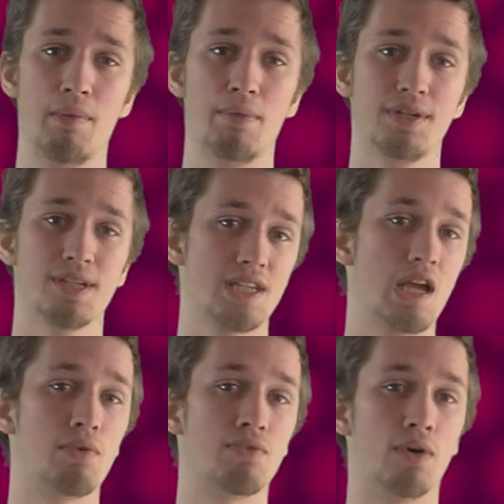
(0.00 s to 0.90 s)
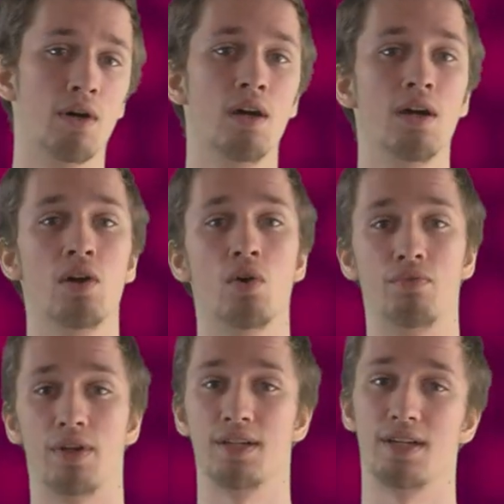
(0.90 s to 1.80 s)
haben nämlich dasselbe vor
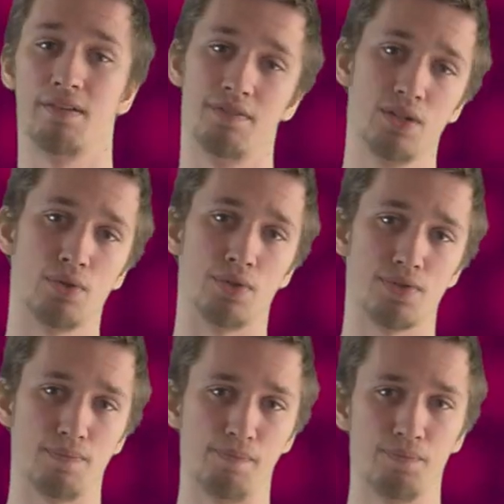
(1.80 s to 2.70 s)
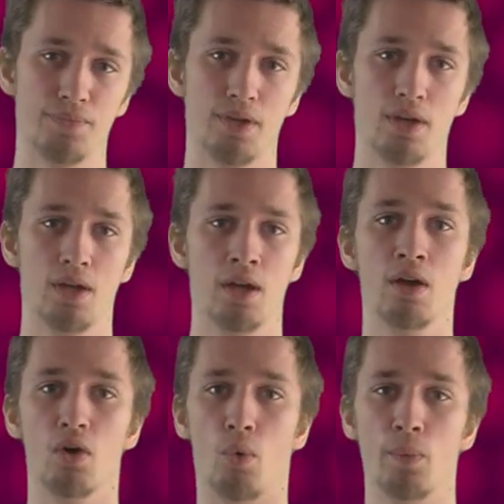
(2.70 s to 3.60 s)
und werden deinen Weg kreuzen.
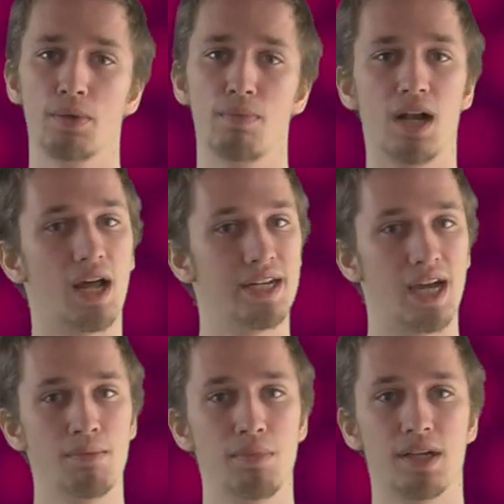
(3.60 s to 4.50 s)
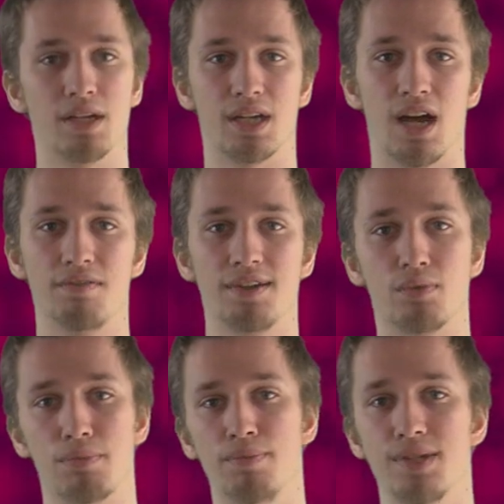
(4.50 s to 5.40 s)
Um euch mal einen Einblick in Grafik
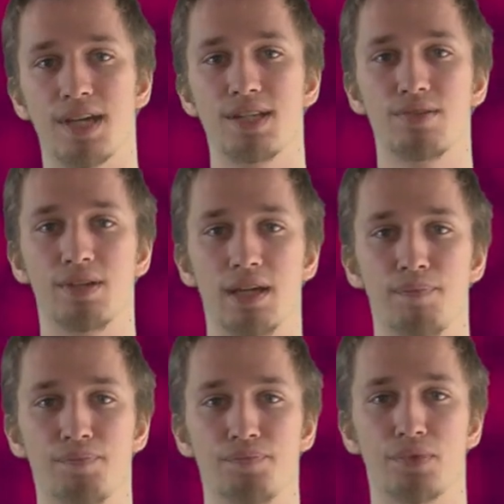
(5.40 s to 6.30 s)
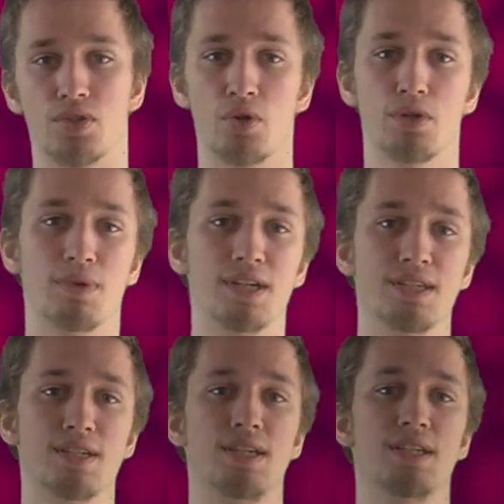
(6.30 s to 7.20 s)
und Mapdesign zu geben, schaut euch mal
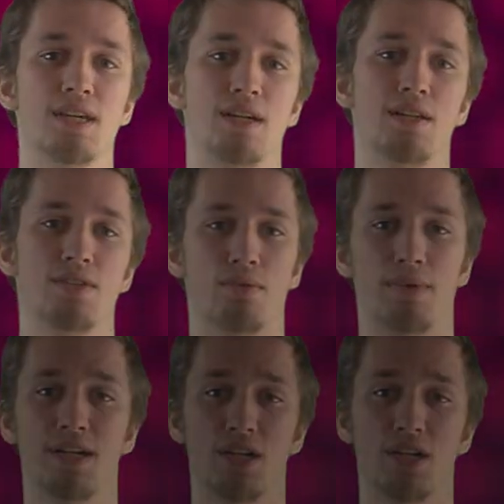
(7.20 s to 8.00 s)
diesen Teaser zur bald